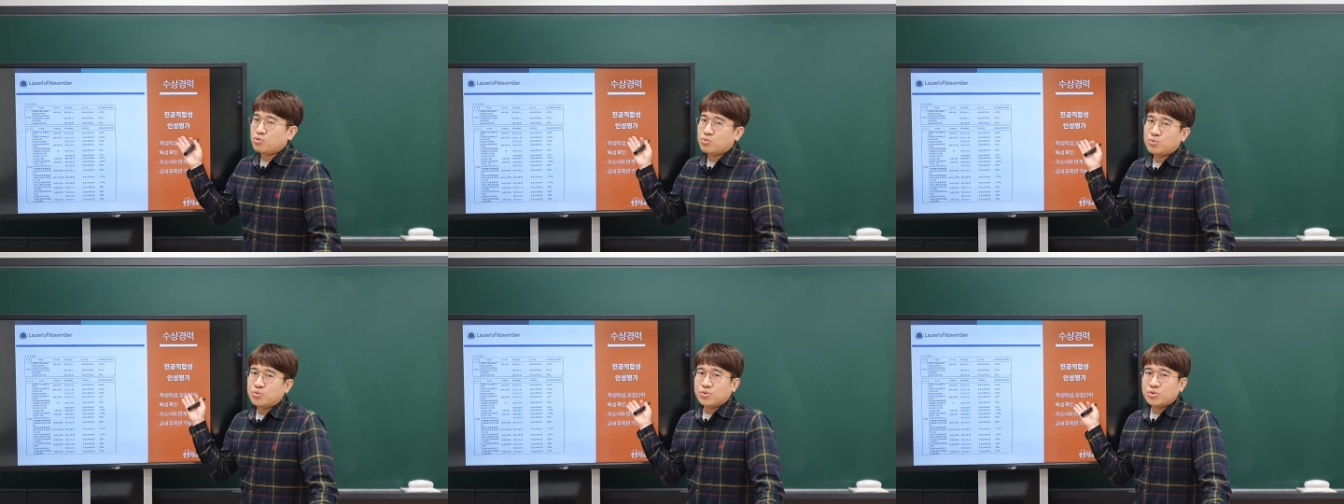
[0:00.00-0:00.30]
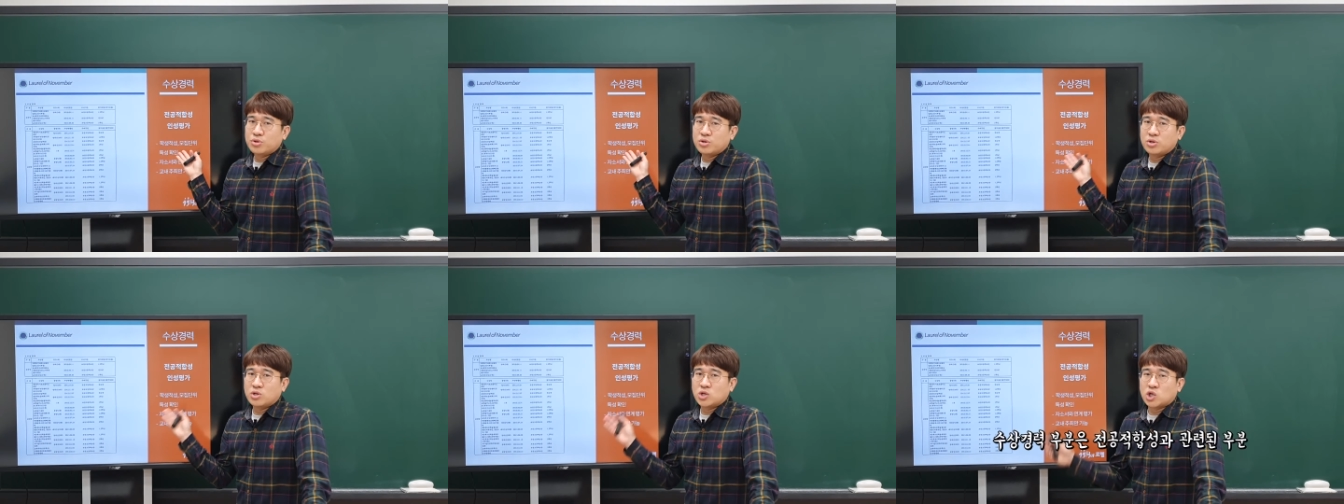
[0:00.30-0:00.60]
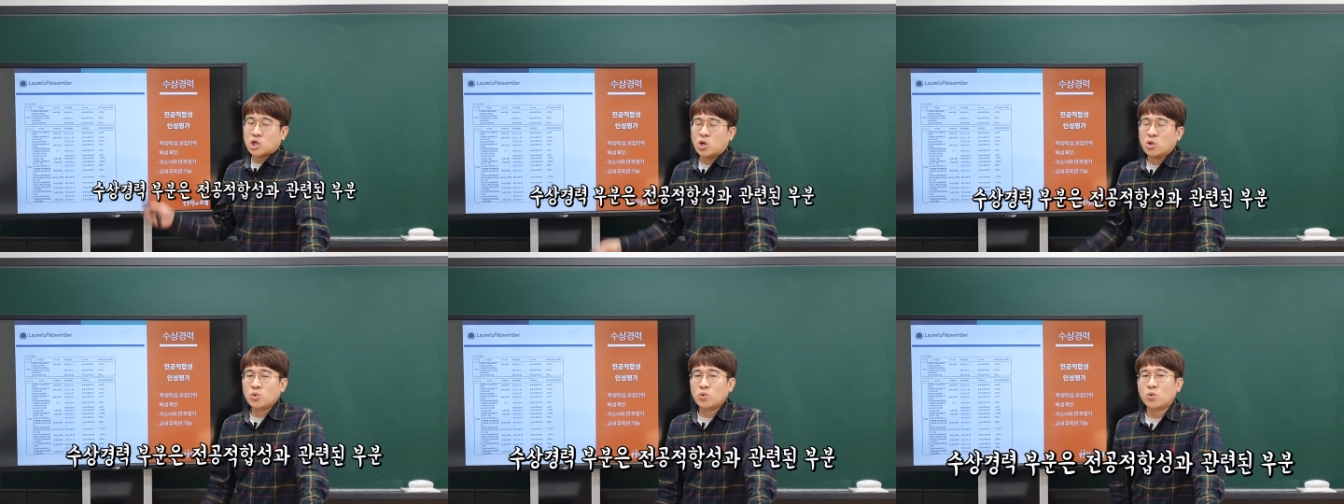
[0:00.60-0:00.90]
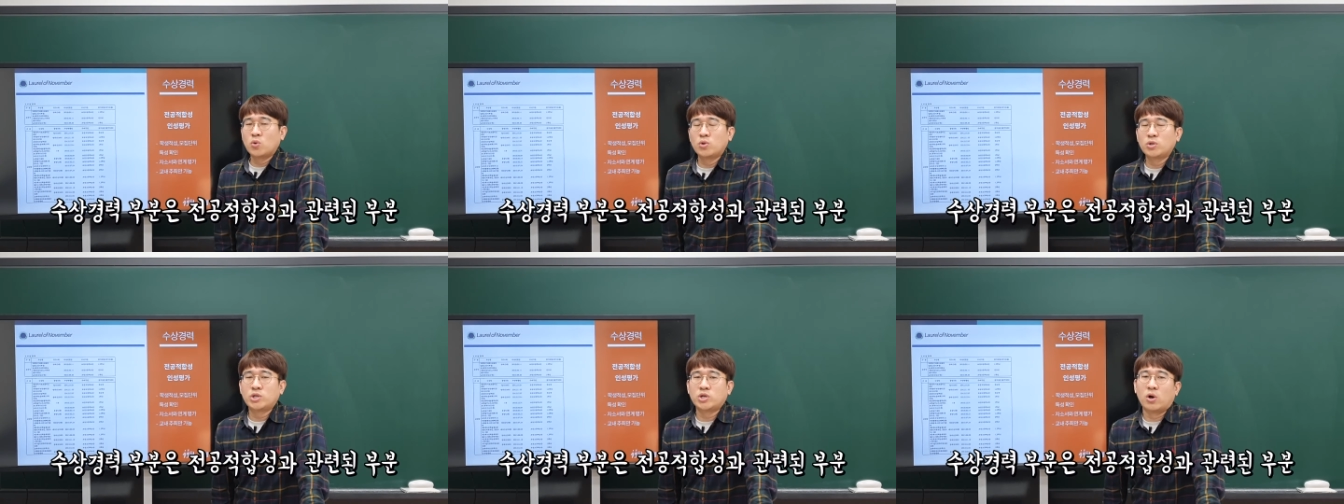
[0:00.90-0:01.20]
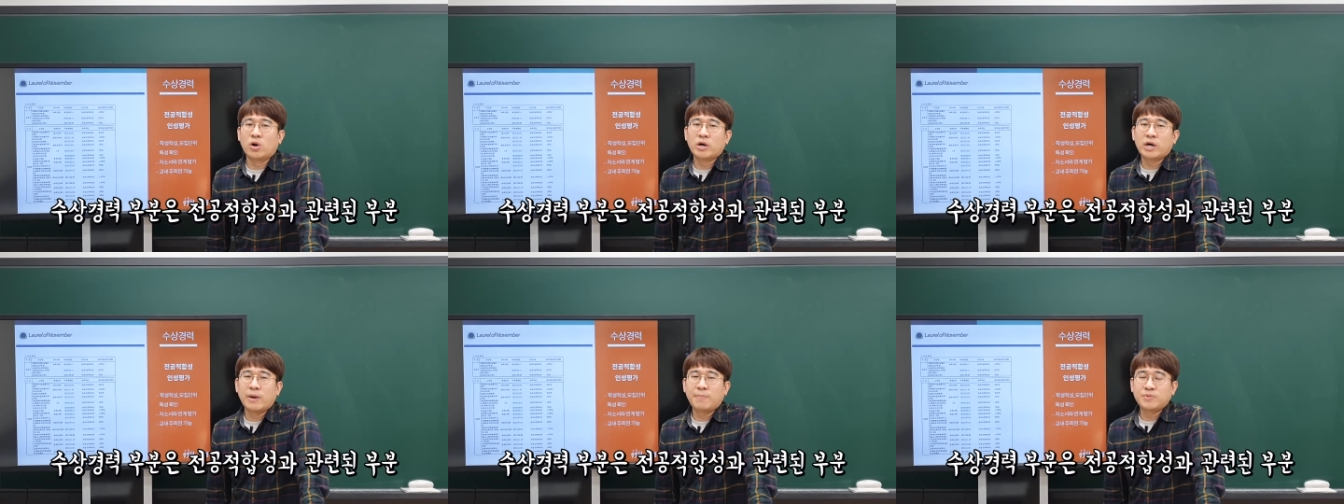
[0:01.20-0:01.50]
부분은 전공
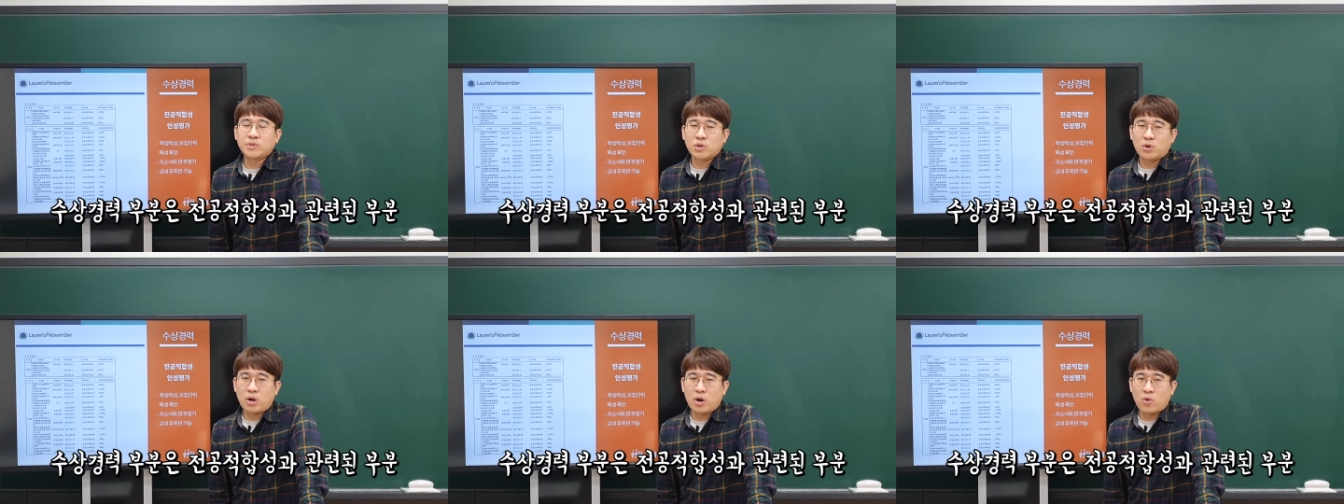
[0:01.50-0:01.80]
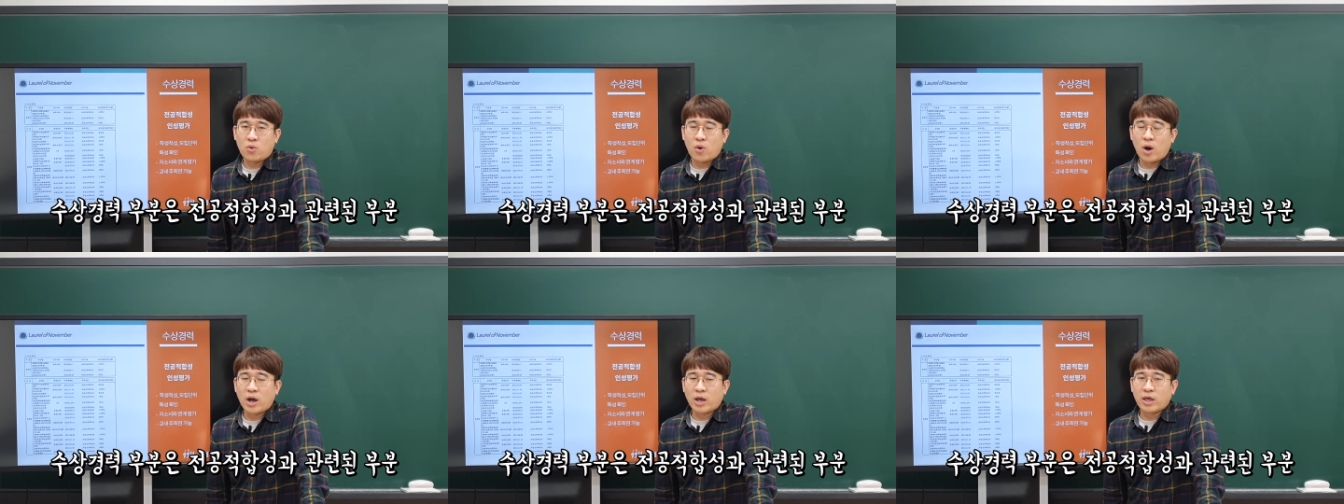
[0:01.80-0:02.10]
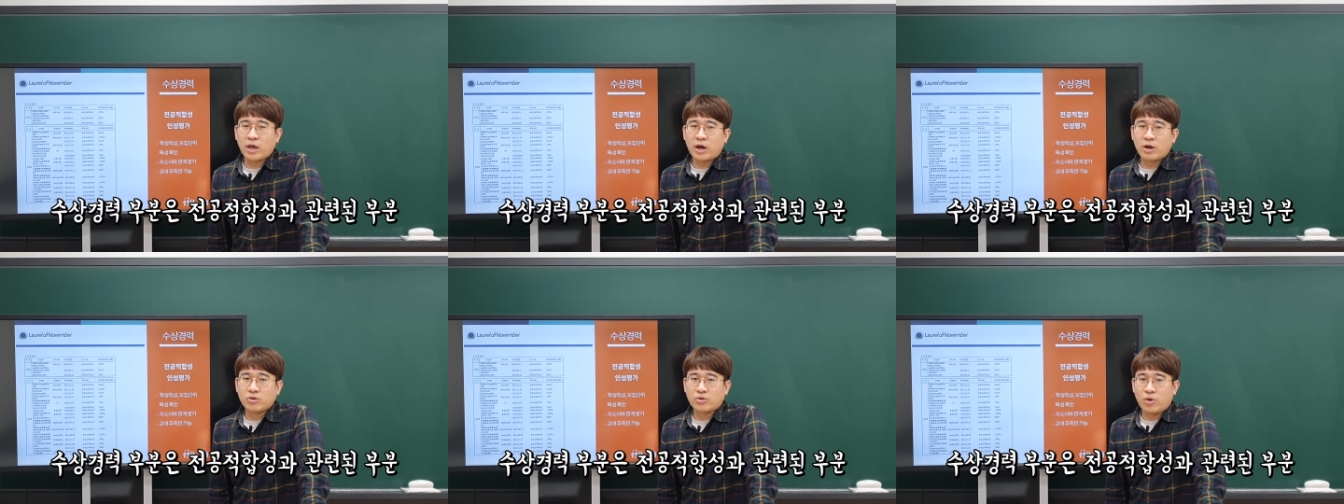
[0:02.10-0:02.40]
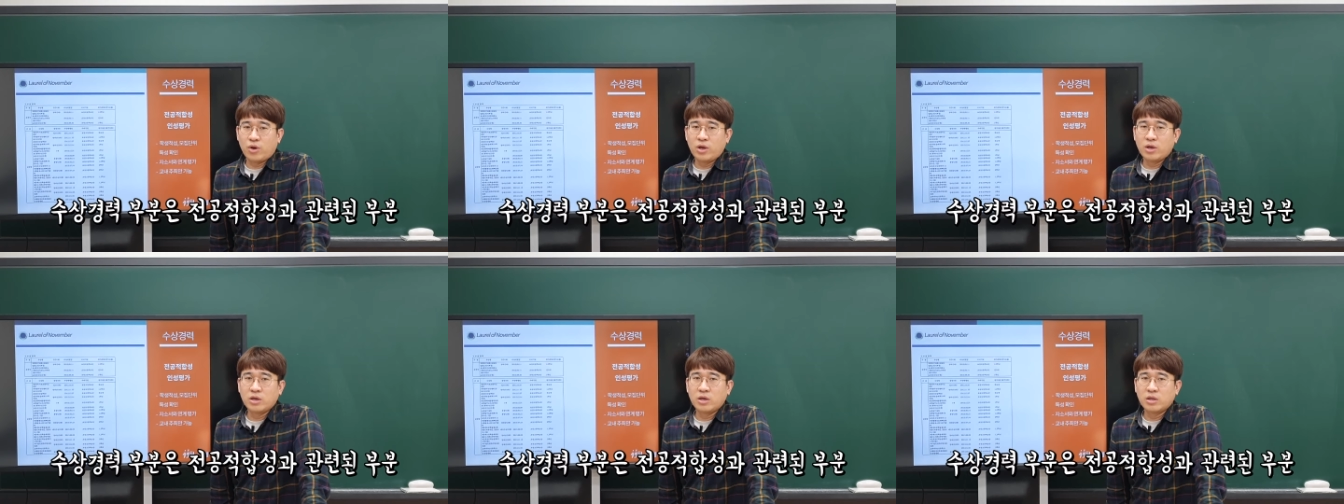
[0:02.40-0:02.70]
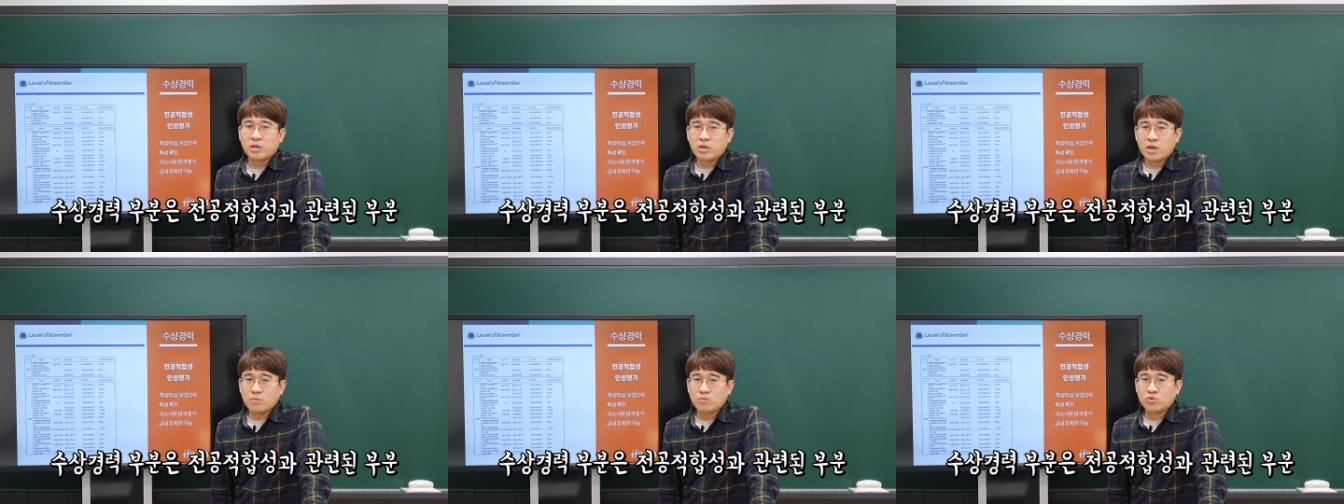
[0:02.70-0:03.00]
적합성하고 관계가 돼
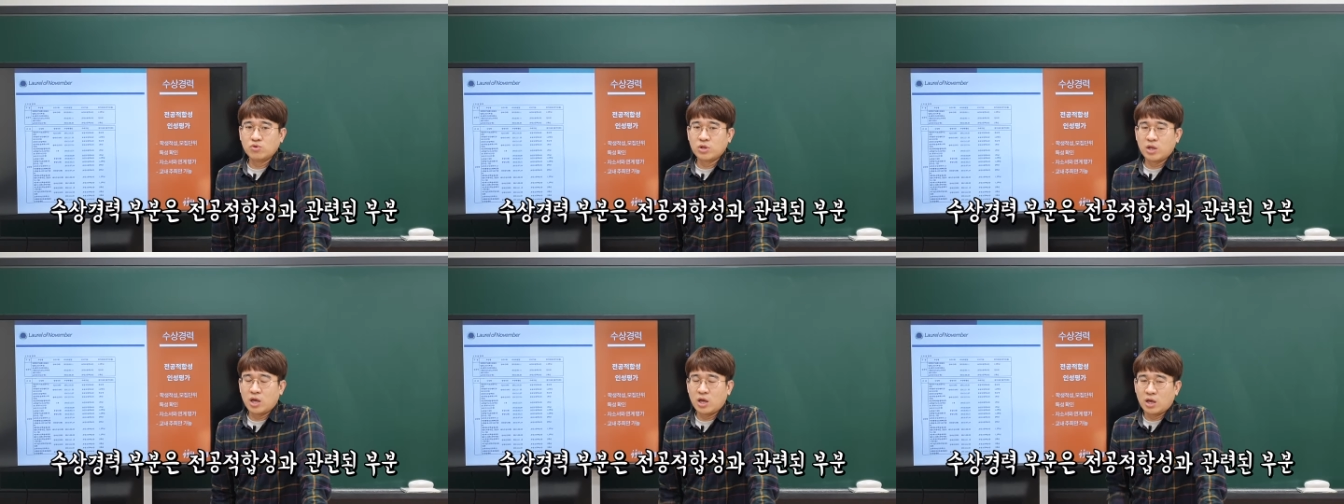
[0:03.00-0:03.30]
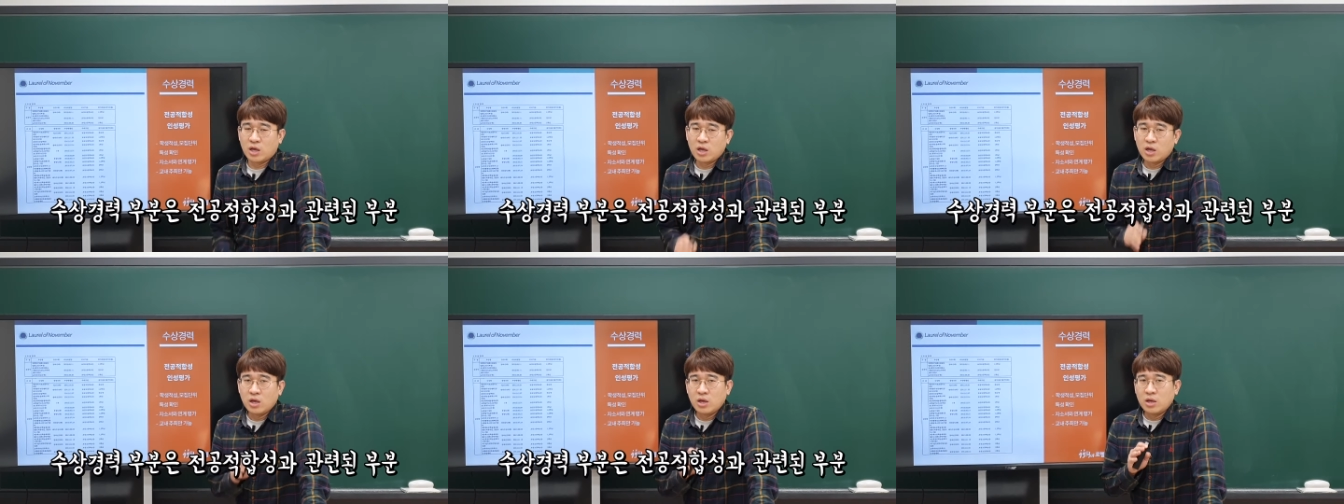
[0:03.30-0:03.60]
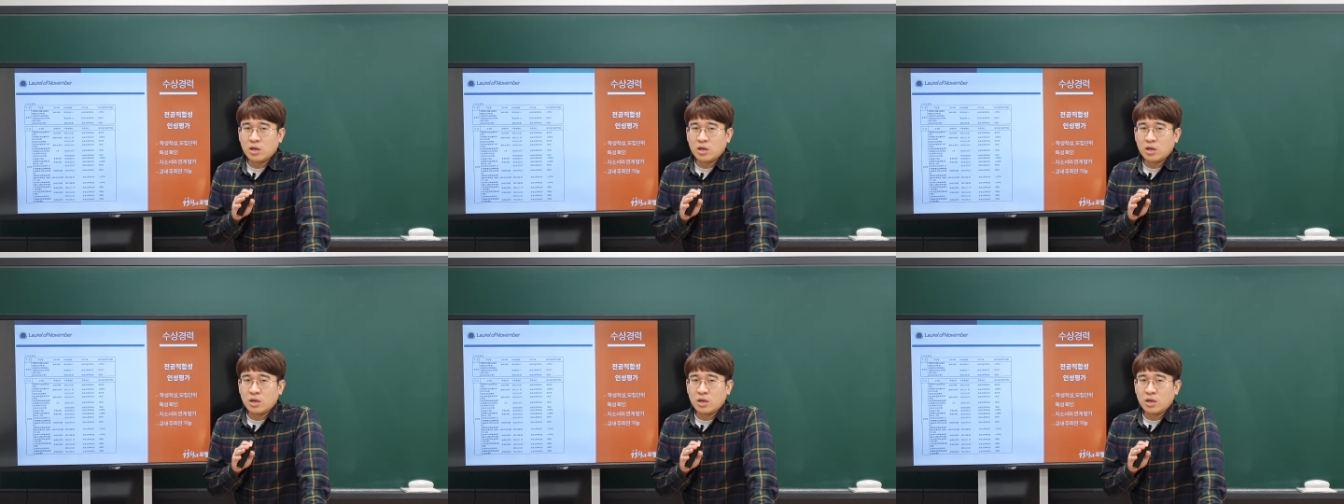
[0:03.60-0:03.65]
있기 때문에